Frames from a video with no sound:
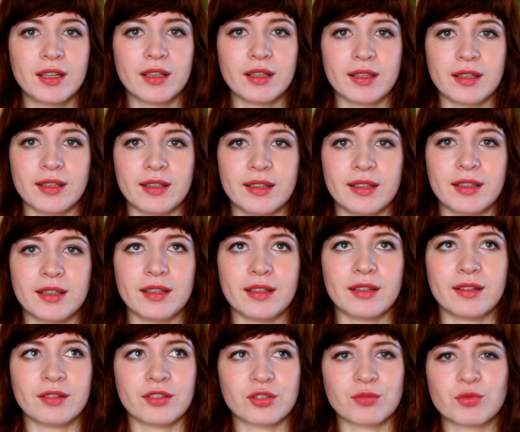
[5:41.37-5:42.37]

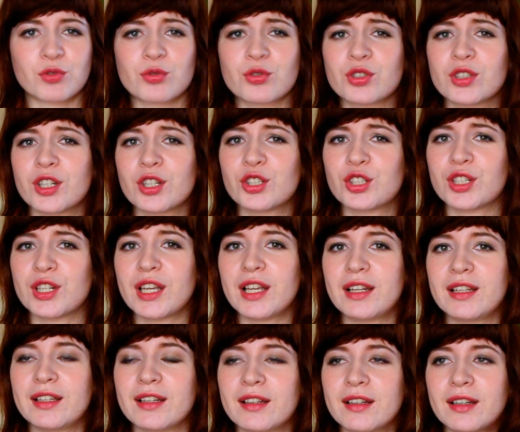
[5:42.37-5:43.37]
И жемчужные
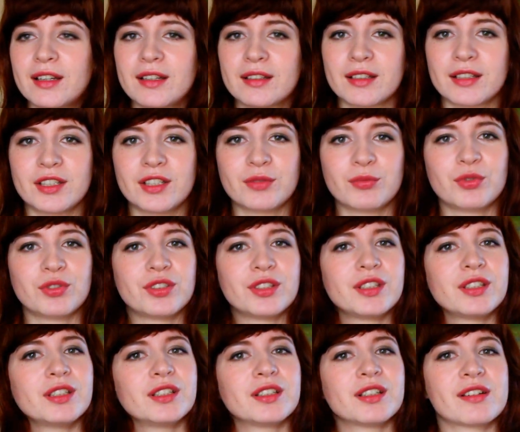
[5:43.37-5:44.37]
ожерелья, какие-нибудь
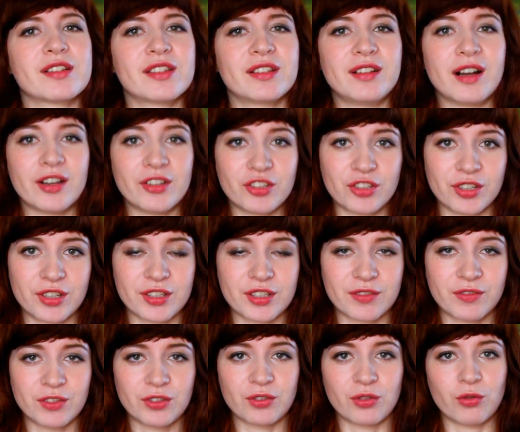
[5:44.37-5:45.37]
такие кардиганчики,
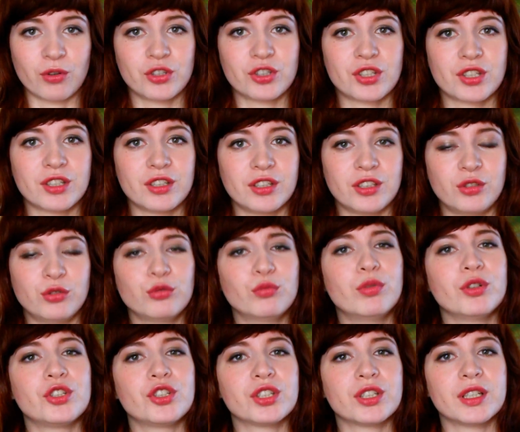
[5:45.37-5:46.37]
свитерочки,
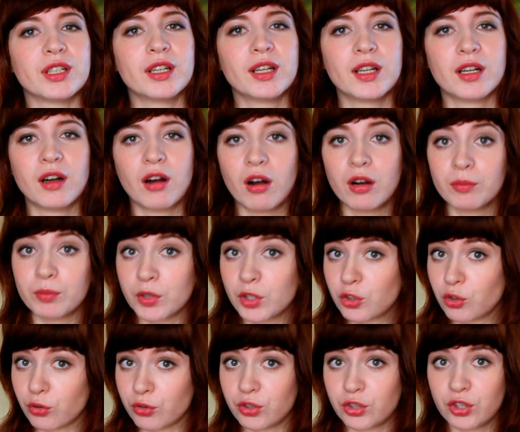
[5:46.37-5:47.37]
юбочки,
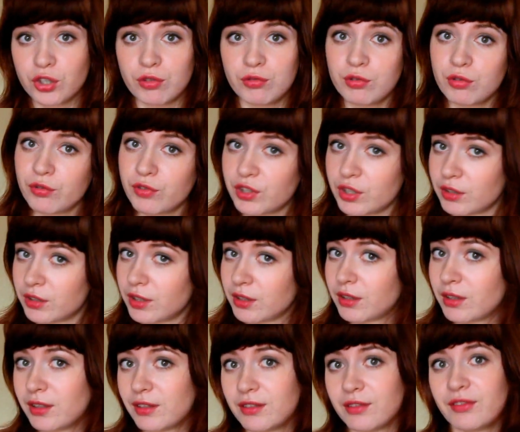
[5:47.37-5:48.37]
причесочки у них у всех
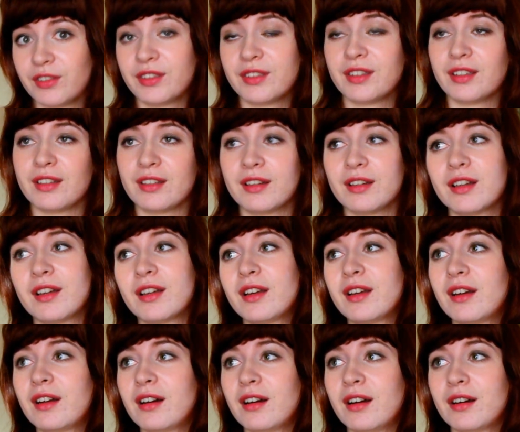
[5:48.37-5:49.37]
такие завитые.
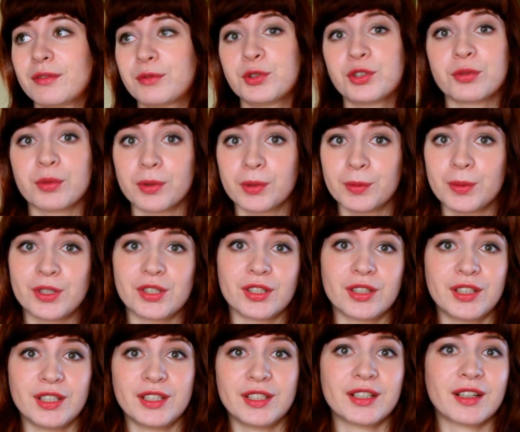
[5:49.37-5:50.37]
У них могут быть
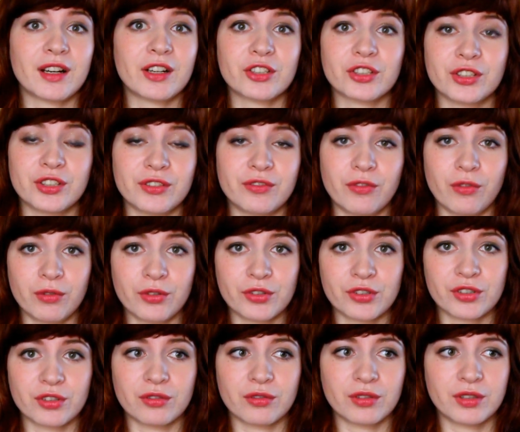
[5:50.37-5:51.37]
седые, некрашенные
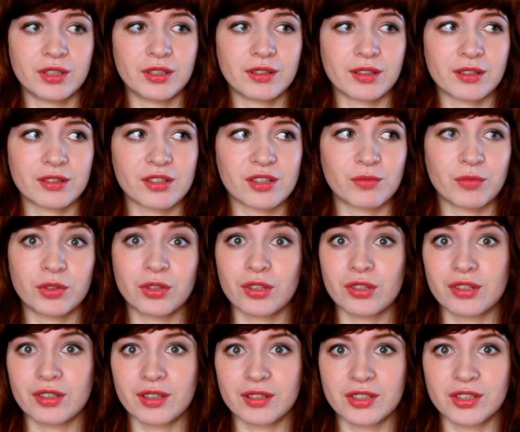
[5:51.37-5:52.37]
волосы, но они так
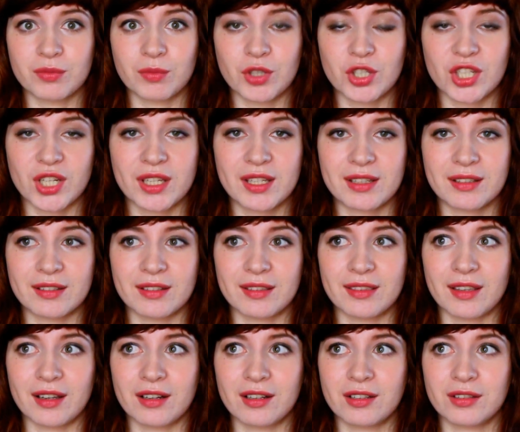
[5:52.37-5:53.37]
смотрятся так замечательно,
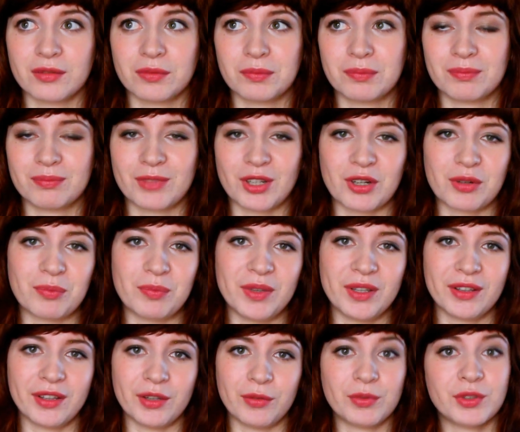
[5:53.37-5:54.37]
так, так
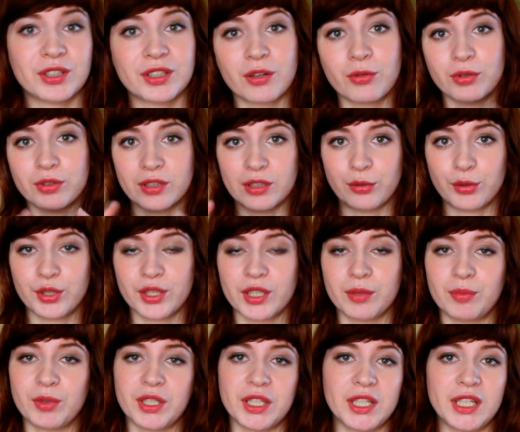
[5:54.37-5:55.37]
мило, и у них какой-то
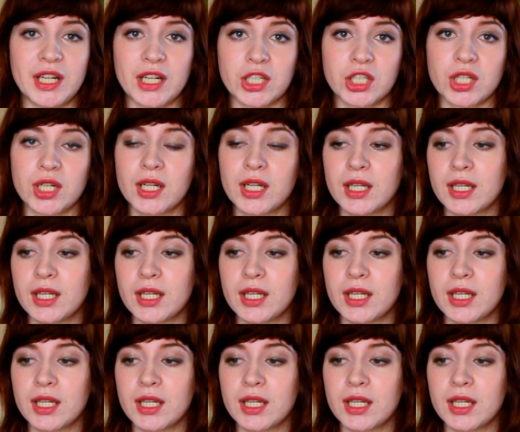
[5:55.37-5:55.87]
легкий макияж